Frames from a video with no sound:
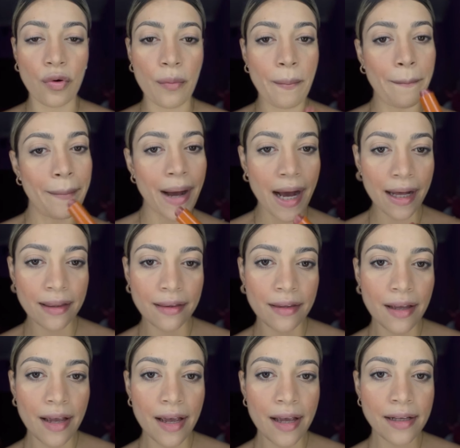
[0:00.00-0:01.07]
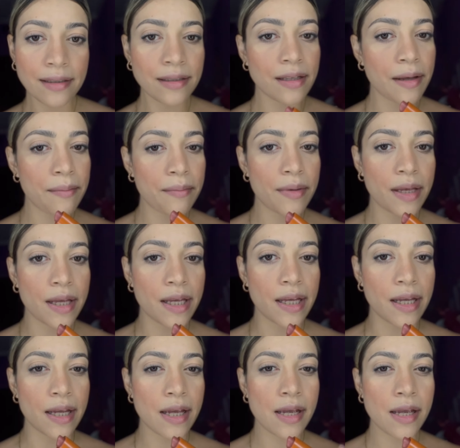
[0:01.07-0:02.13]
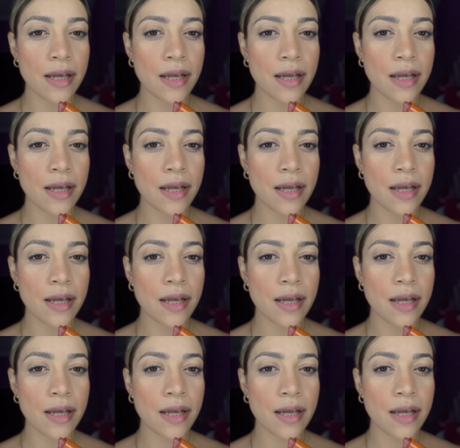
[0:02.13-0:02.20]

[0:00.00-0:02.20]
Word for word: mate, semi